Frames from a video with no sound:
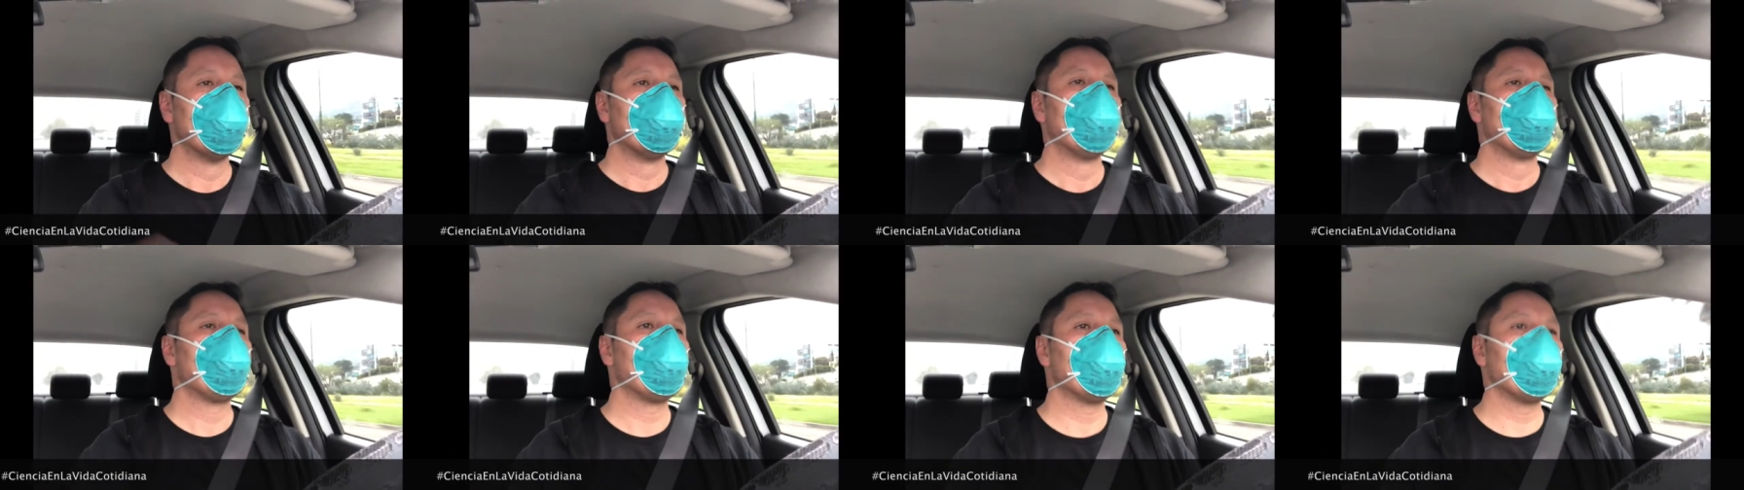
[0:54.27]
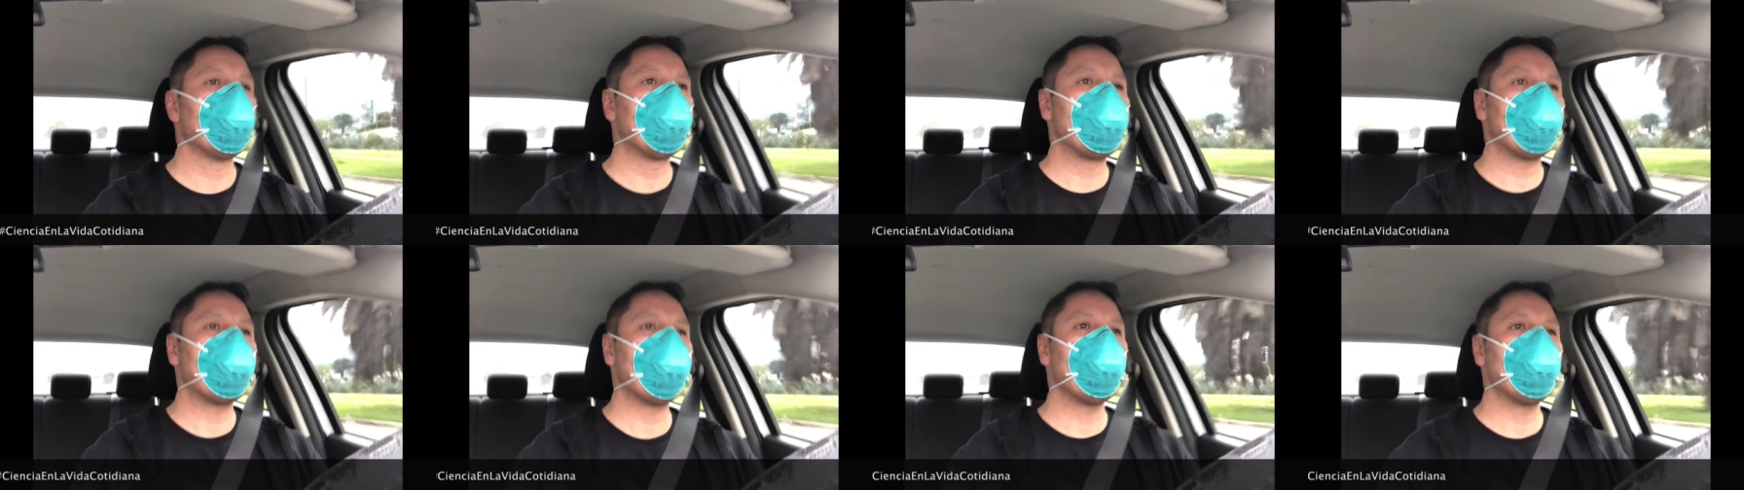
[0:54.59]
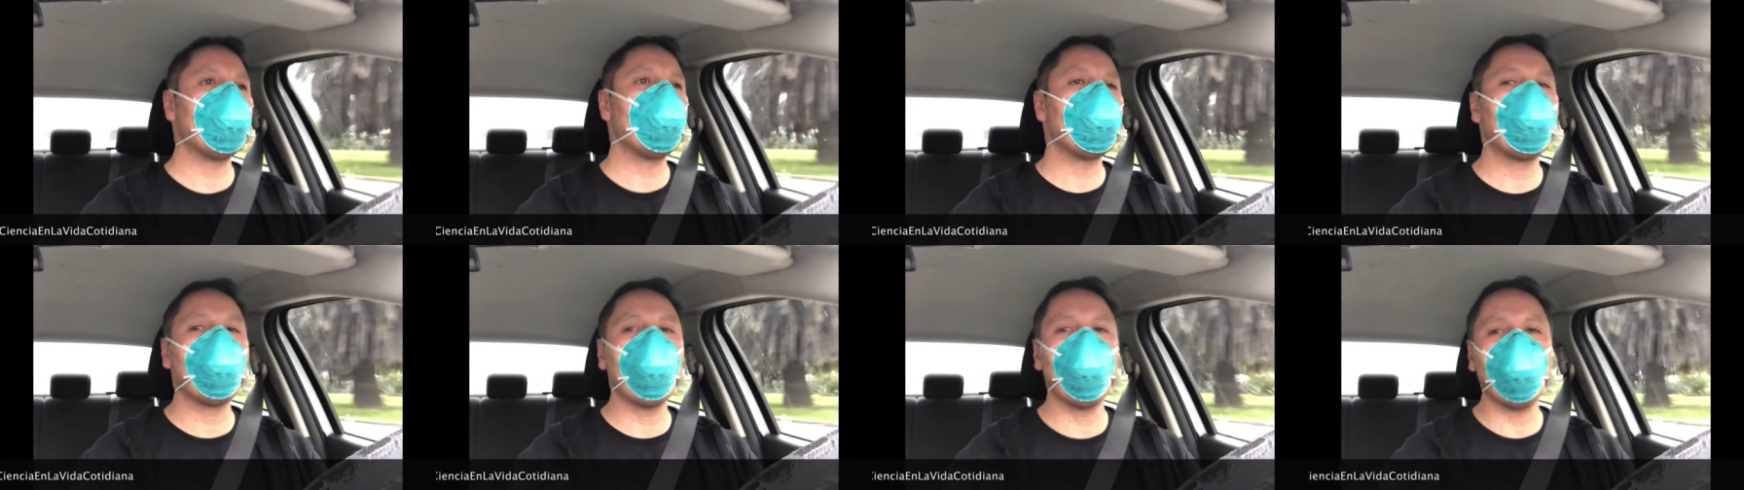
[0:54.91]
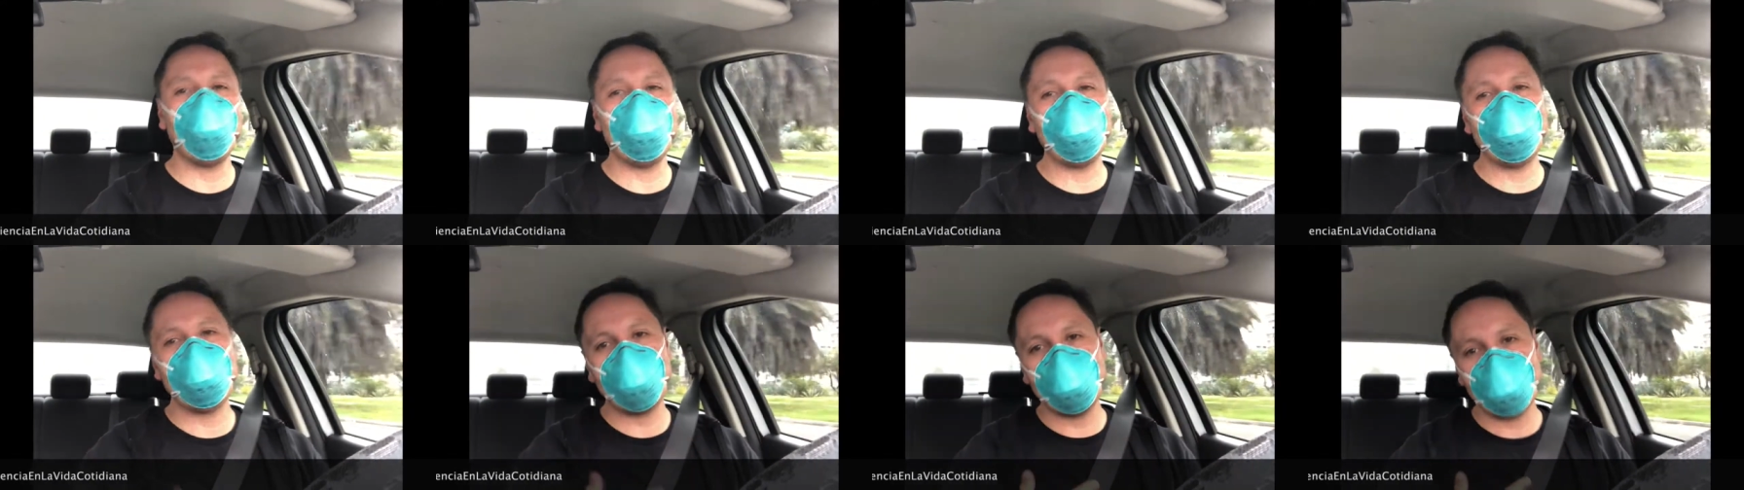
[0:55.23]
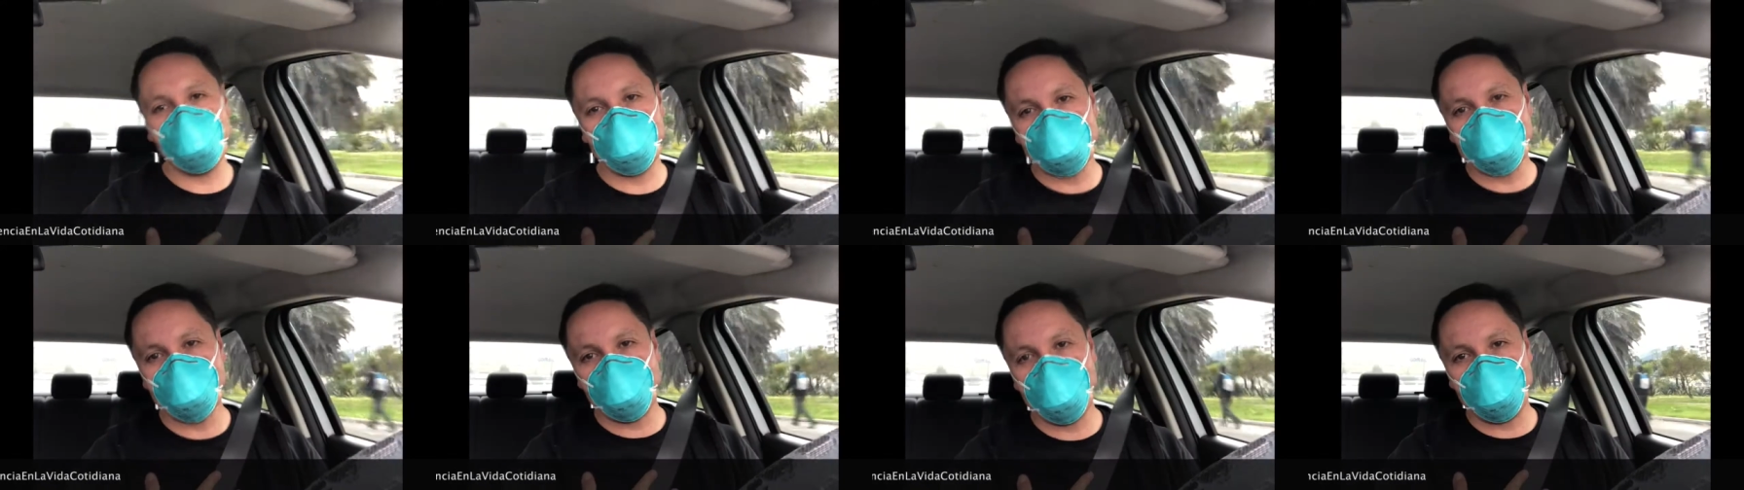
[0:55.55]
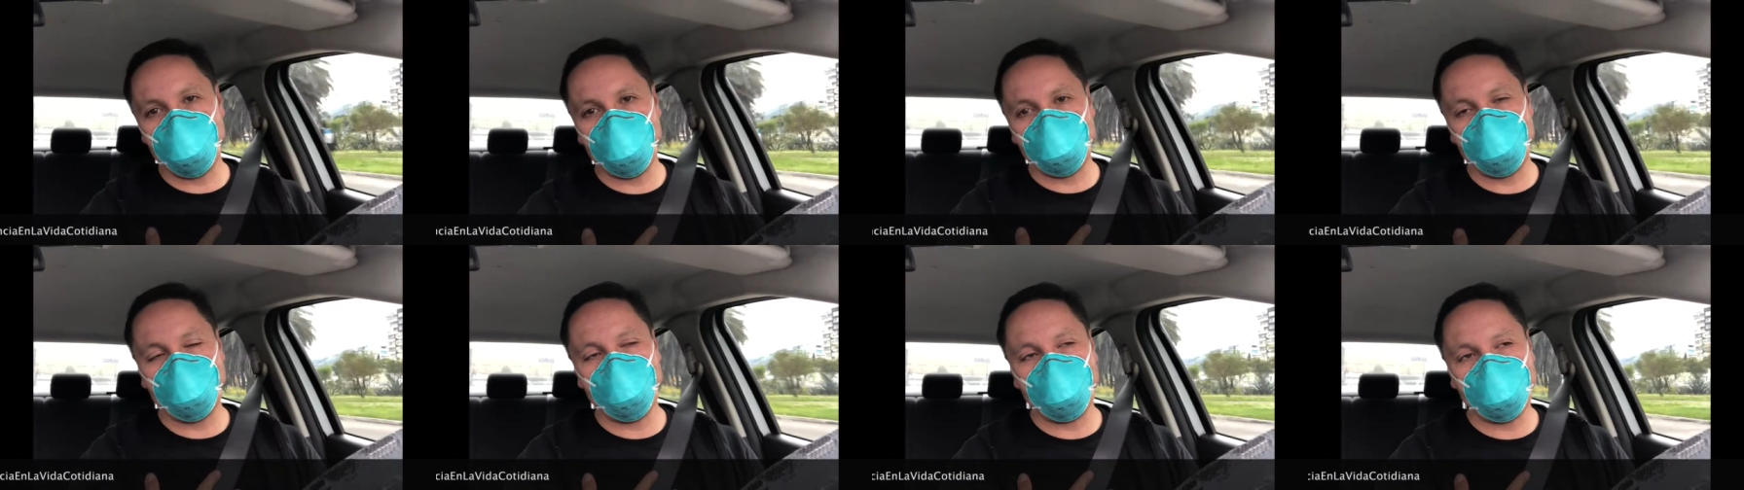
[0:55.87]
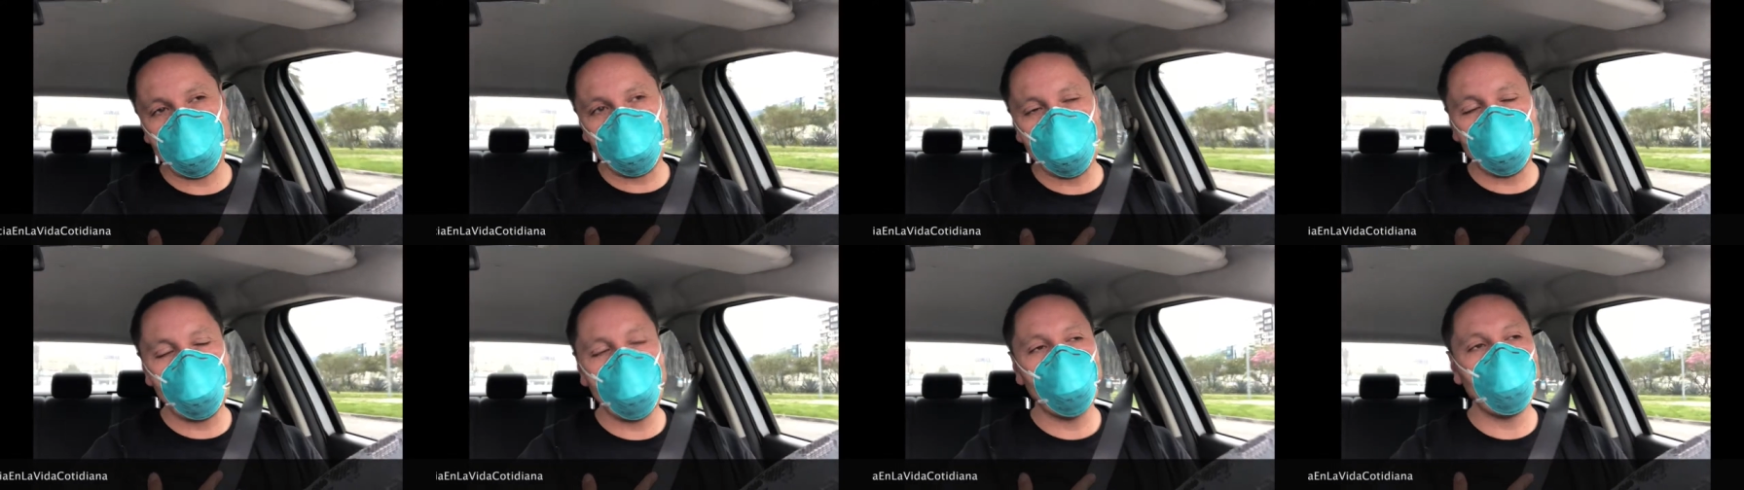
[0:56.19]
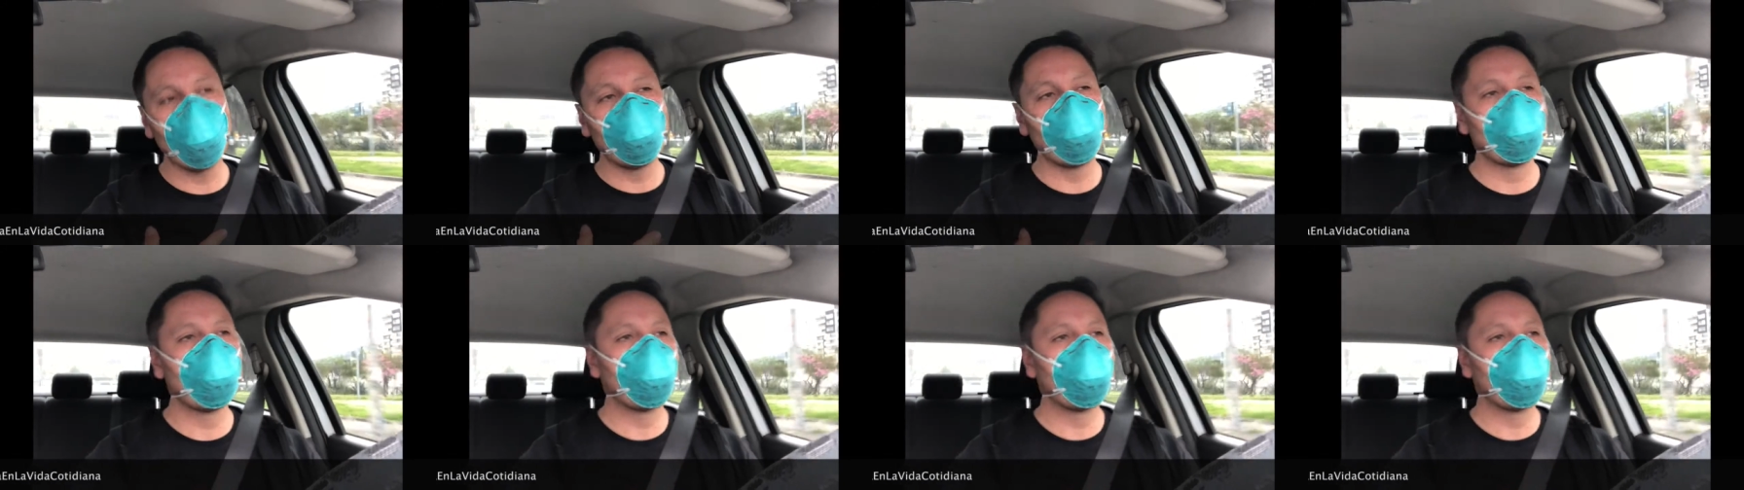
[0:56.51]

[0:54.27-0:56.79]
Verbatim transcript: contagio de COVID, que yo esperaría que no.